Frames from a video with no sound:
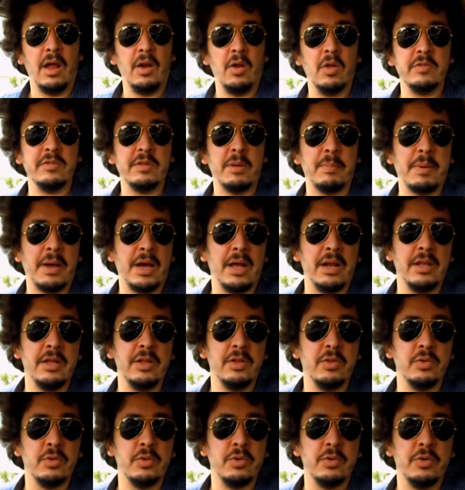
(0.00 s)
Alors ça
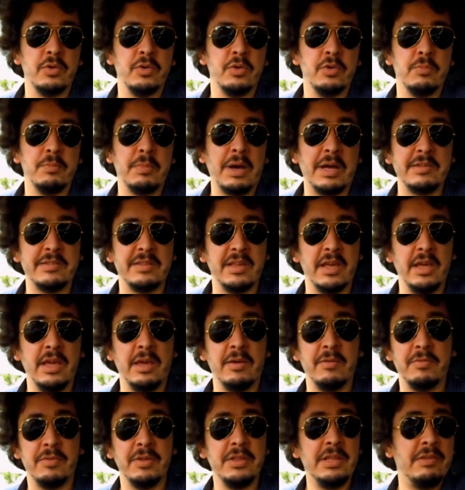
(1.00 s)
parlait de
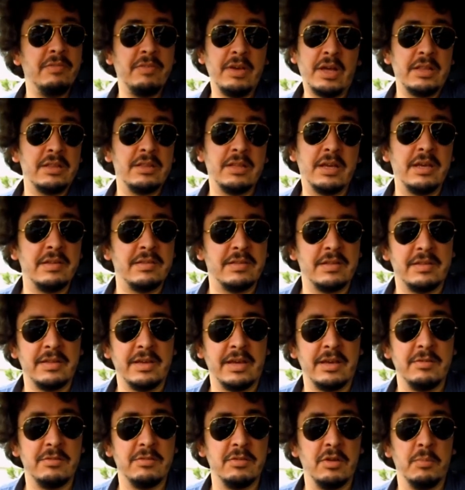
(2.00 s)
Marseille, un fait divers très
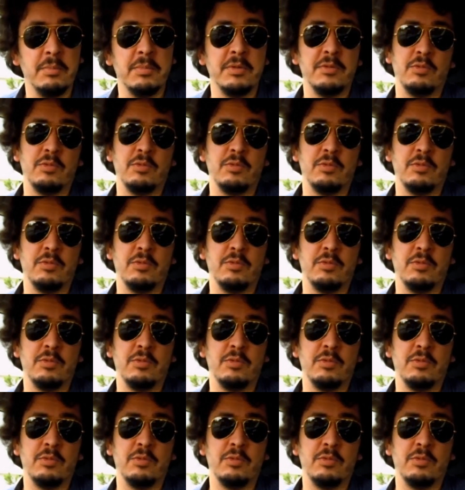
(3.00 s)
intéressant,